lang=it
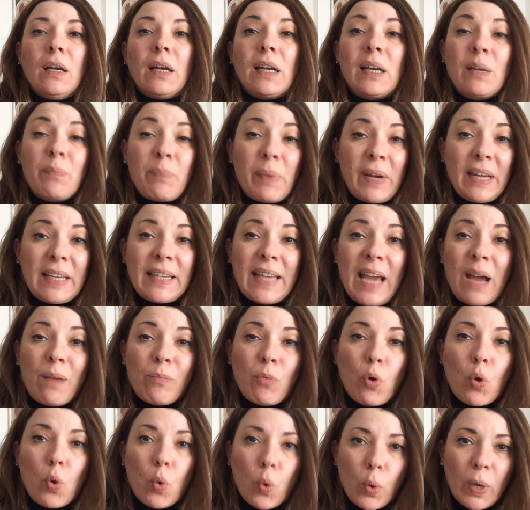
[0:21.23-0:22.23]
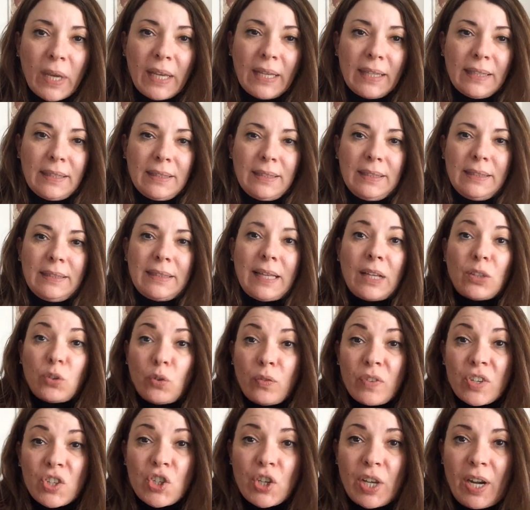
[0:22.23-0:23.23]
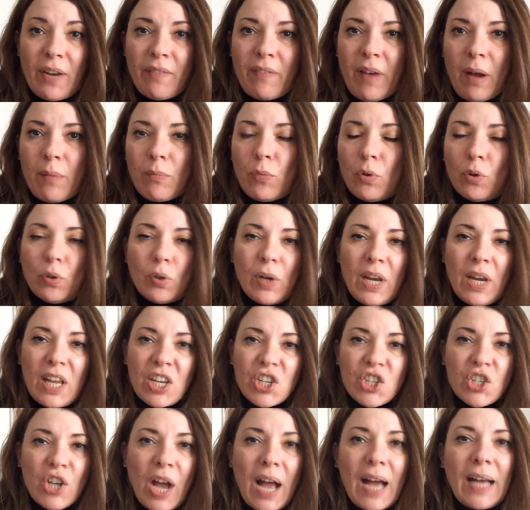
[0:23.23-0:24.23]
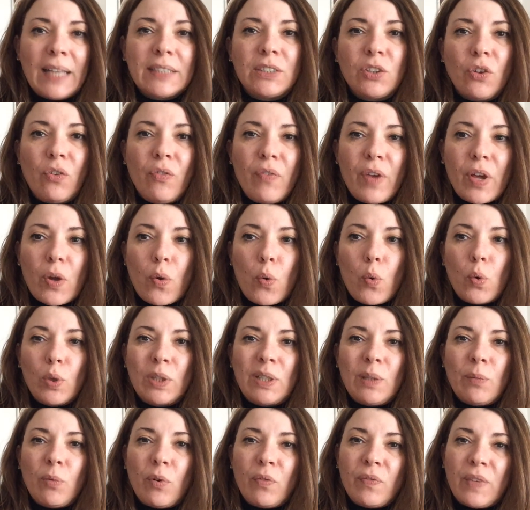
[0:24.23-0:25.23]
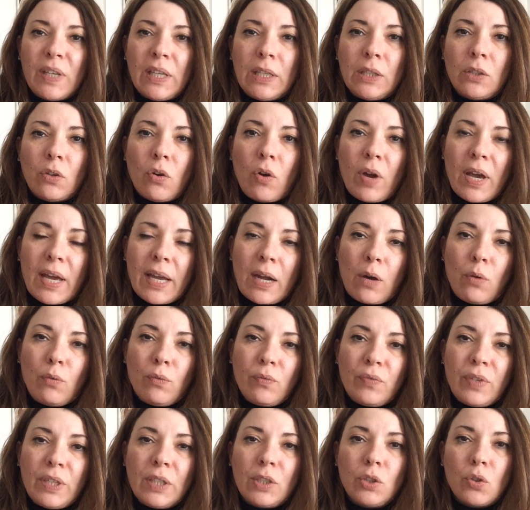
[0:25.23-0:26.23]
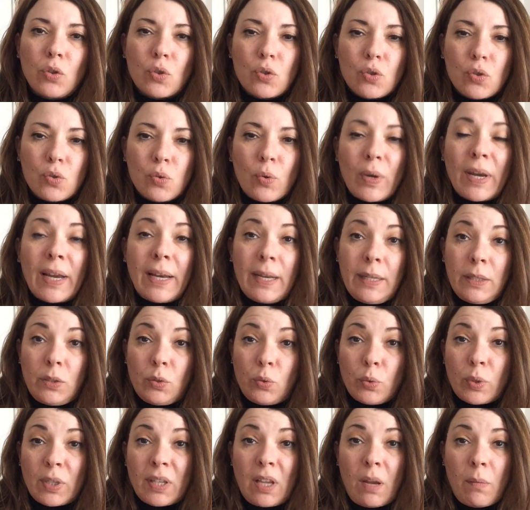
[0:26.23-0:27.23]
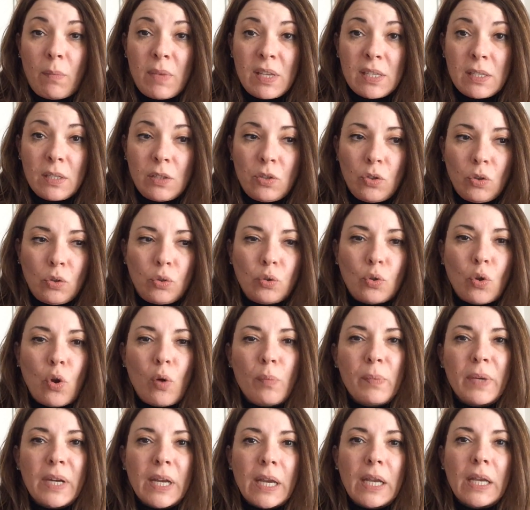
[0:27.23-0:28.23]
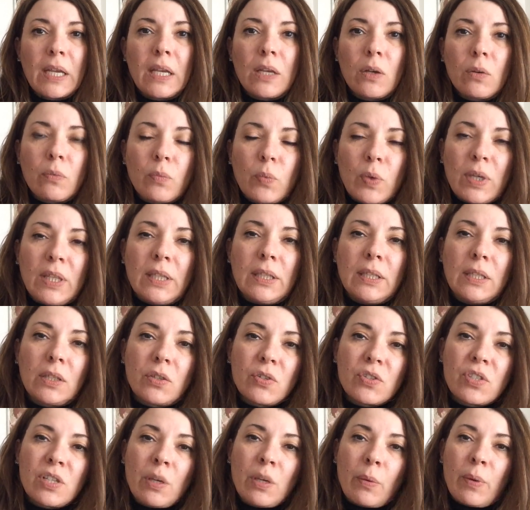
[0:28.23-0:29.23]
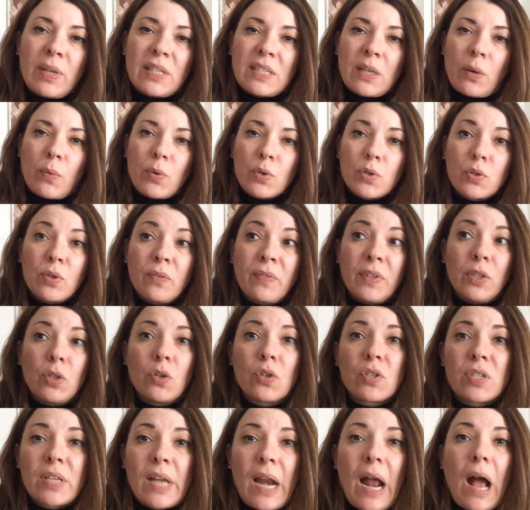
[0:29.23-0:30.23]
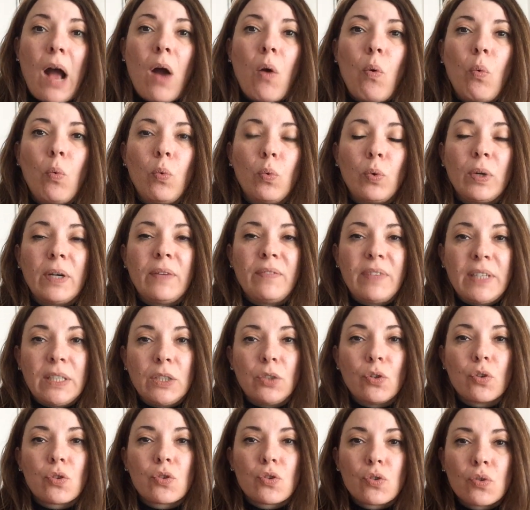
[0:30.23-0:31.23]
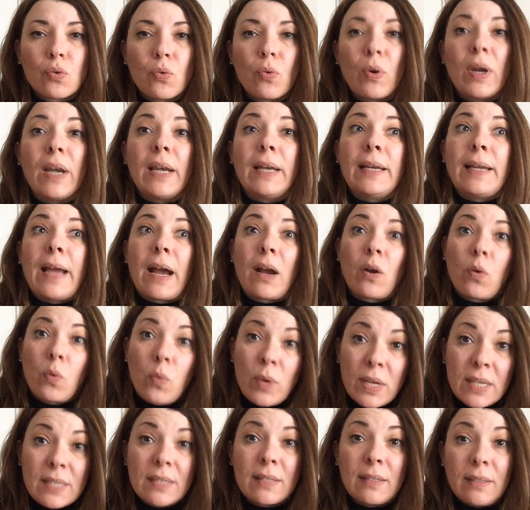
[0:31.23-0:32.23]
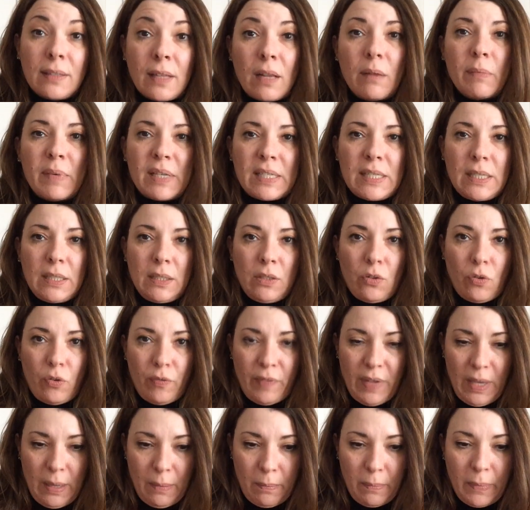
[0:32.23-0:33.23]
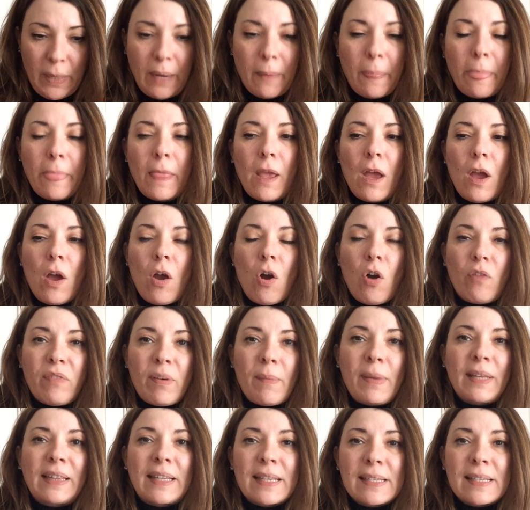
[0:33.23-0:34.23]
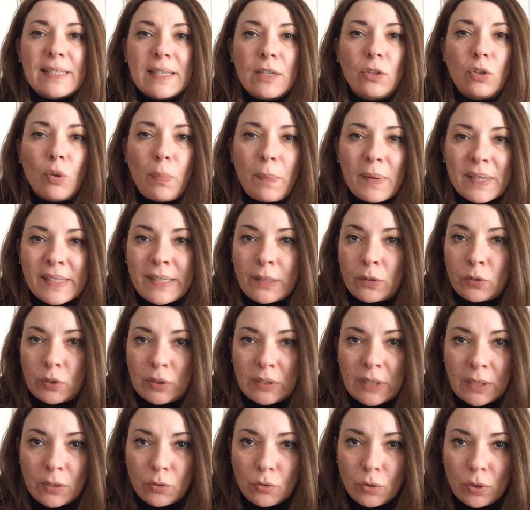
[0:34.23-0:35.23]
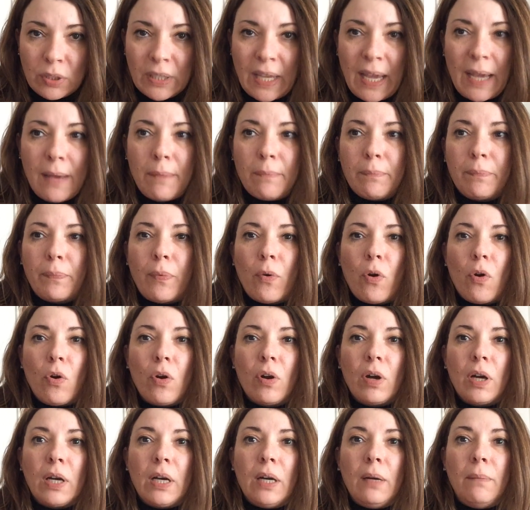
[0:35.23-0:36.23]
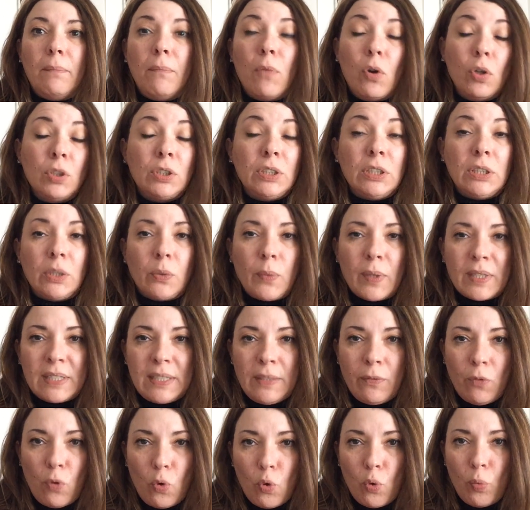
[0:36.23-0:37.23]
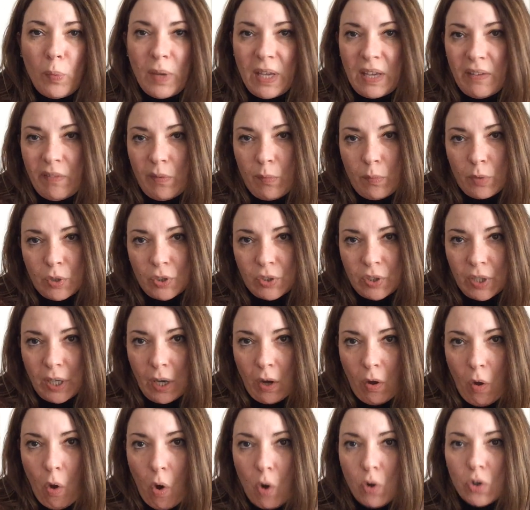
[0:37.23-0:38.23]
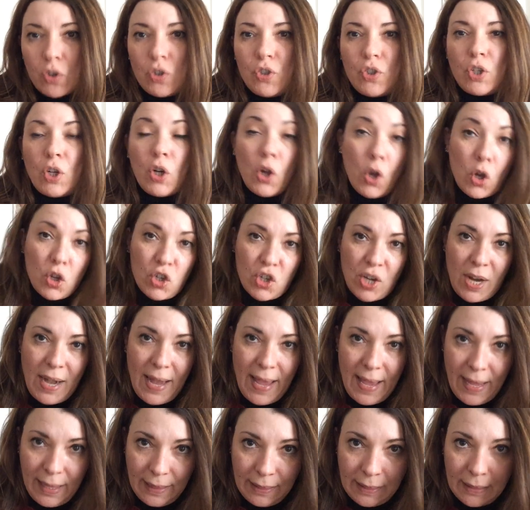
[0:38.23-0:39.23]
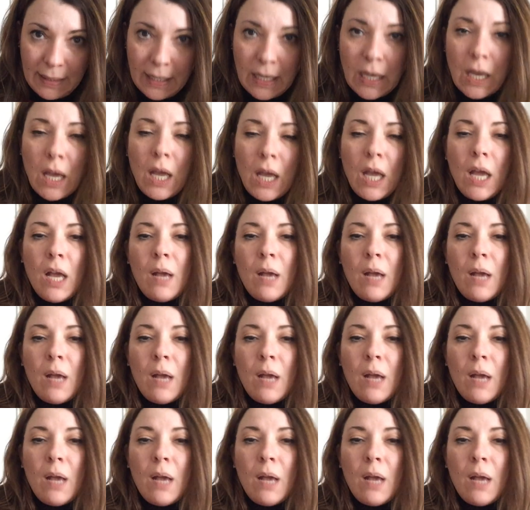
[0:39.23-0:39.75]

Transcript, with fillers: Riprendiamo quindi da dove ci eravamo lasciati, ovvero l'ultimo video era un video sulle letture del mese di ottobre, in, quindi di conseguenza questo video sarà un video sugli acquisti del mese di novembre. Ovviamente essendo passato tanto tempo, eh, molti di questi volumi che vi mostrerò oggi li ho già letti,